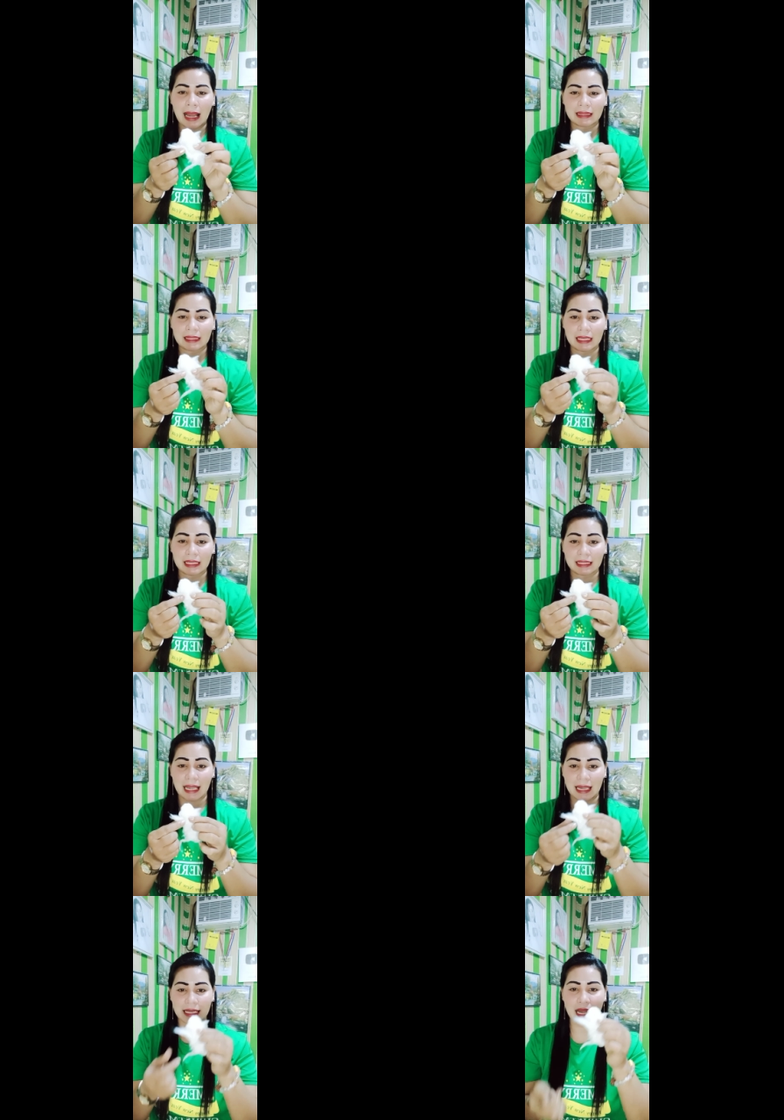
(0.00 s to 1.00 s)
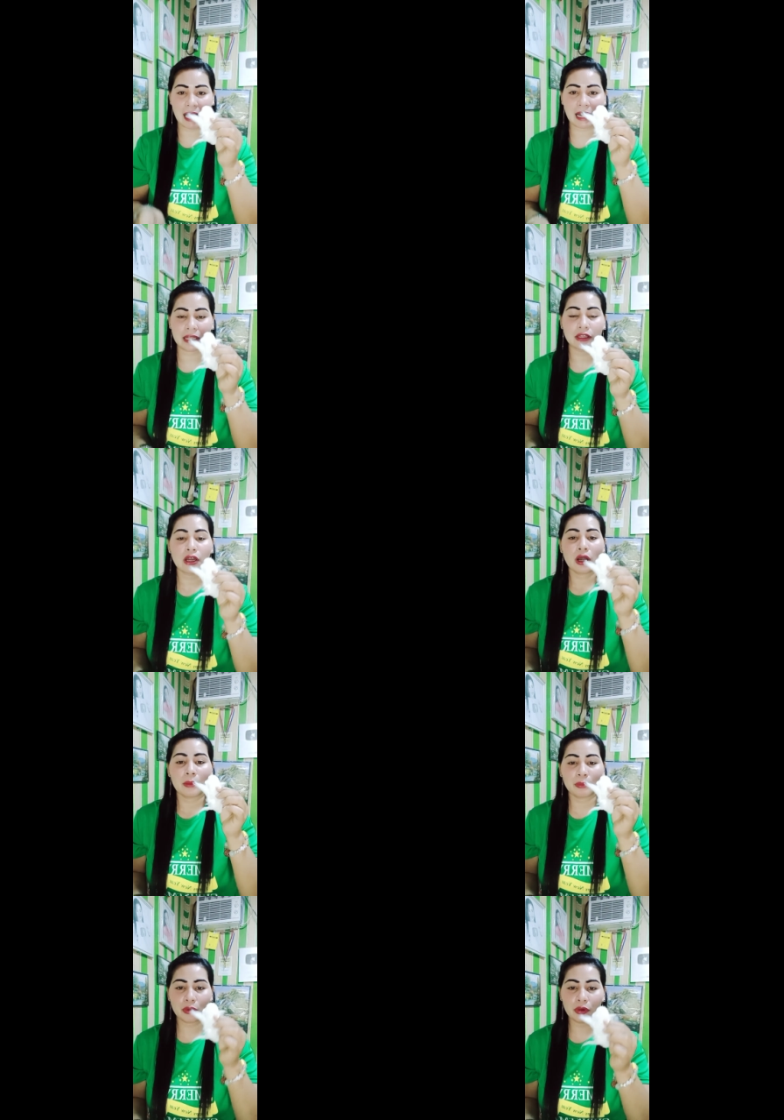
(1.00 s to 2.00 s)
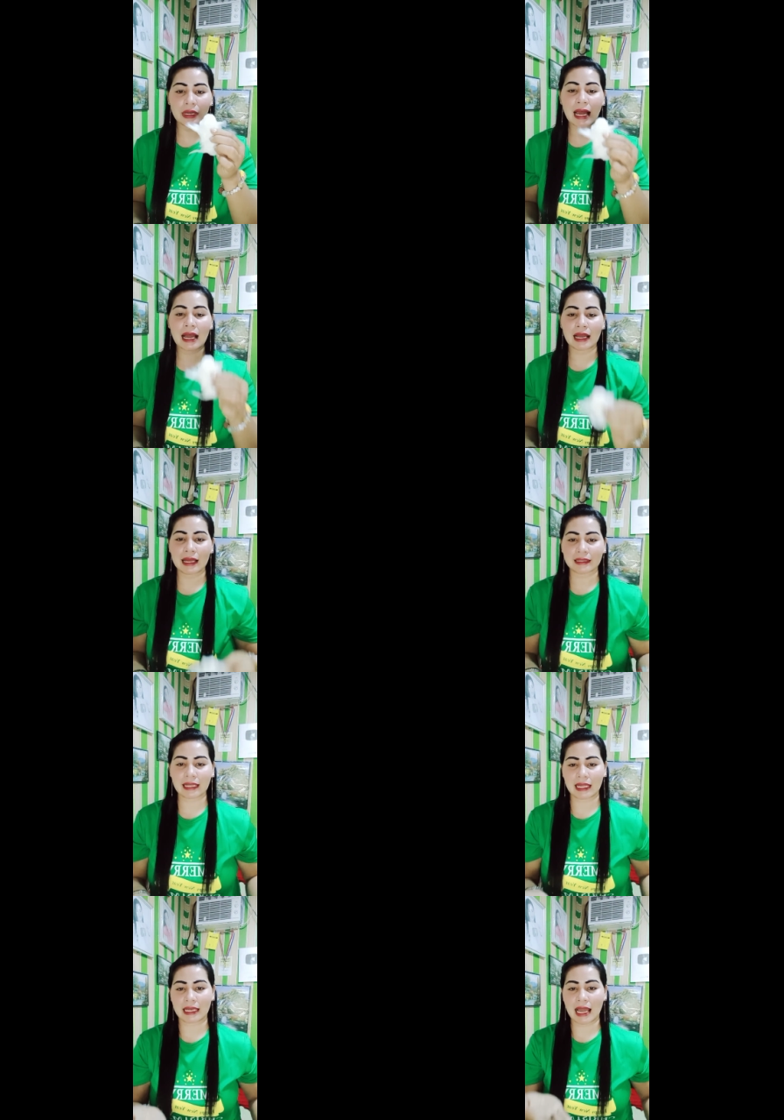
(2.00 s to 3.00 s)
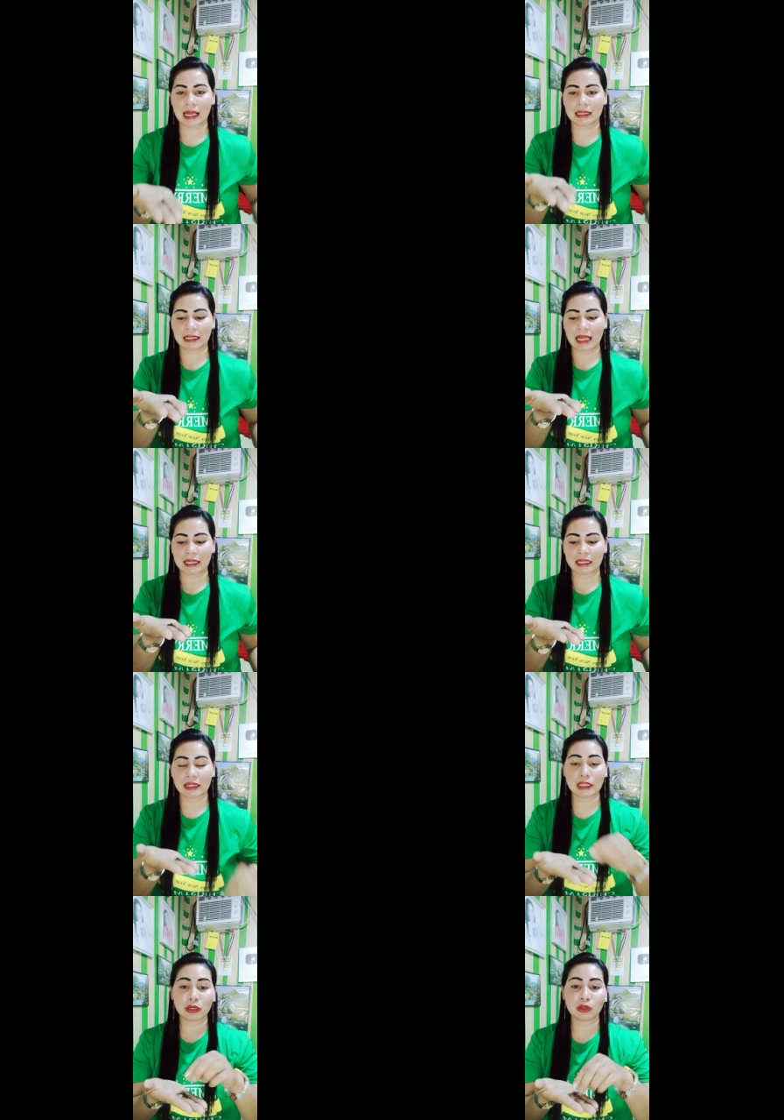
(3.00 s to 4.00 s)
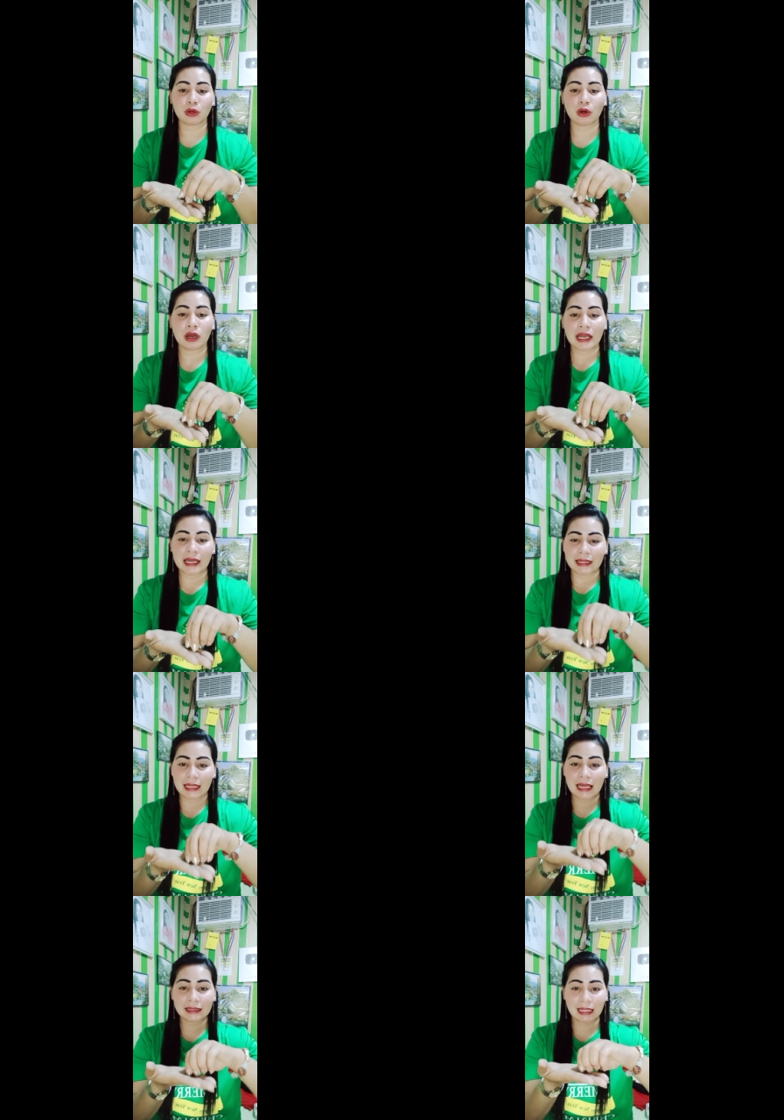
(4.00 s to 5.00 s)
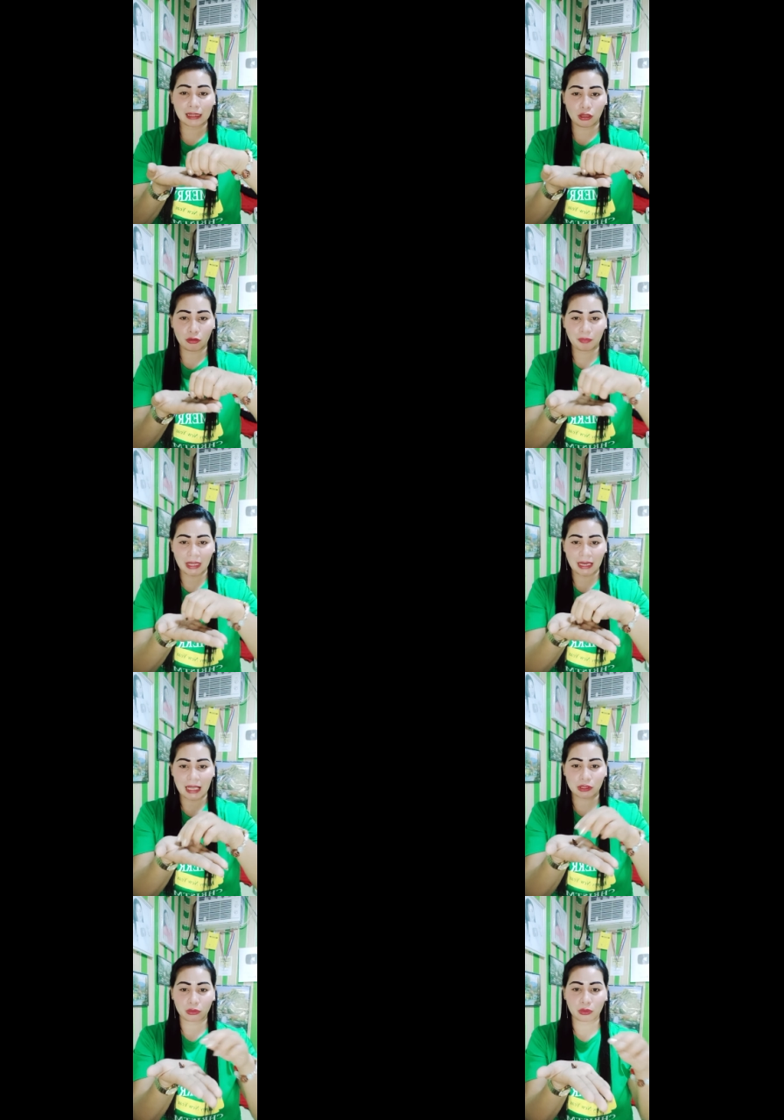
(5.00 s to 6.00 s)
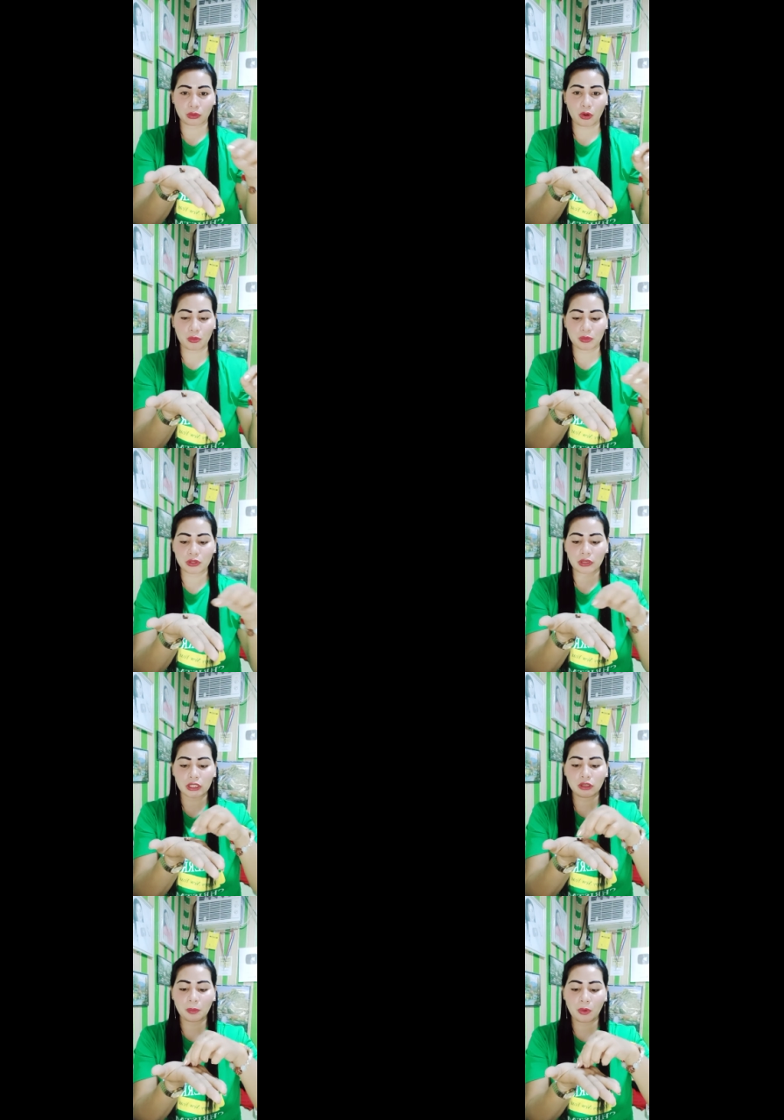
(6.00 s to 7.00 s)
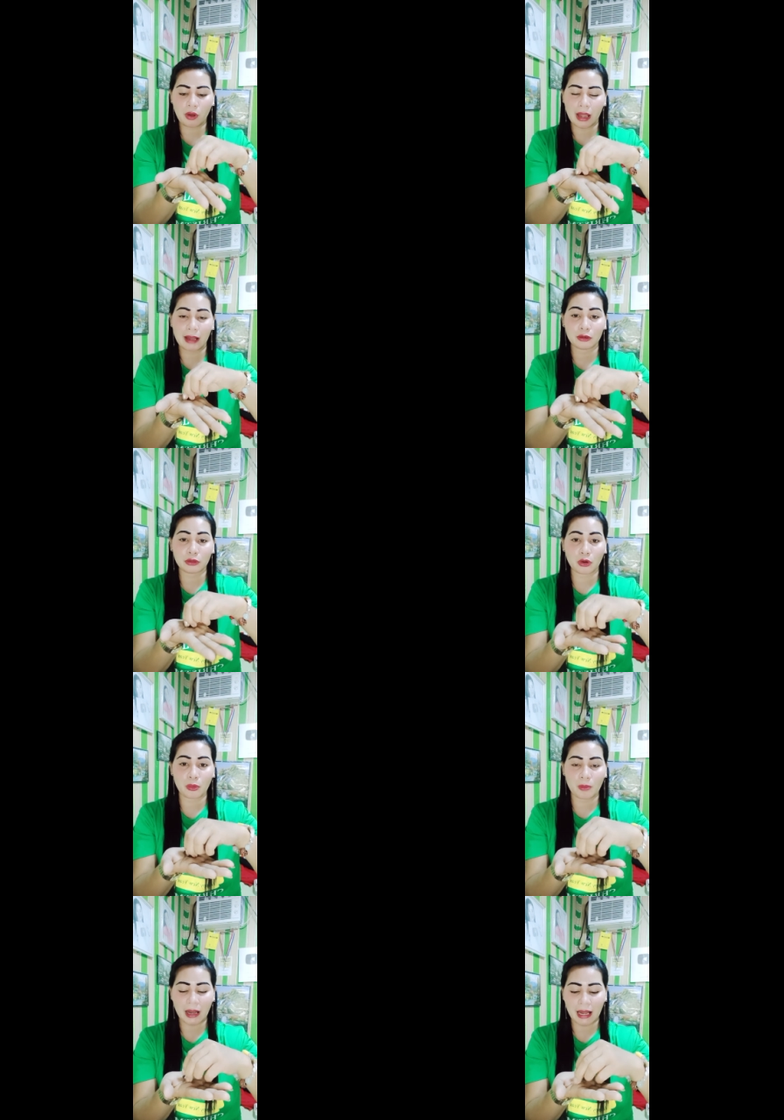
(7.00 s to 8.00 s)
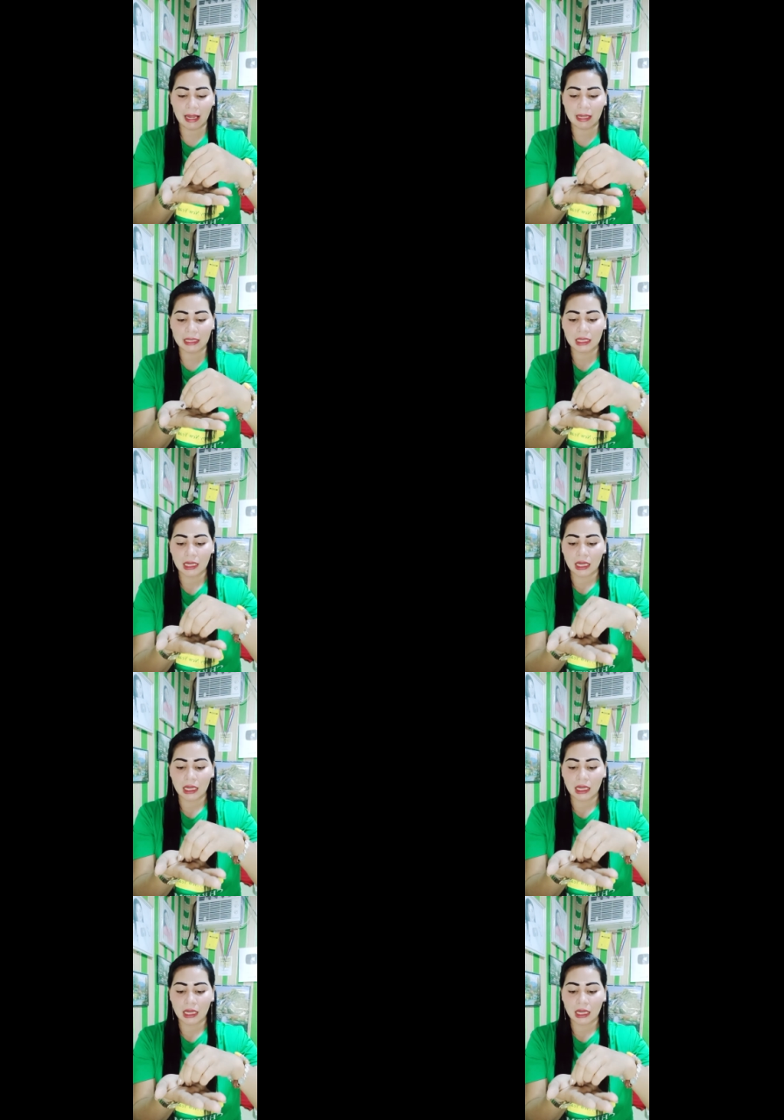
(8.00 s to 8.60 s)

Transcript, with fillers: ating kailangan bulak at kailangan din natin dito ng tatlong pirasong clove. So ito po ang clove ay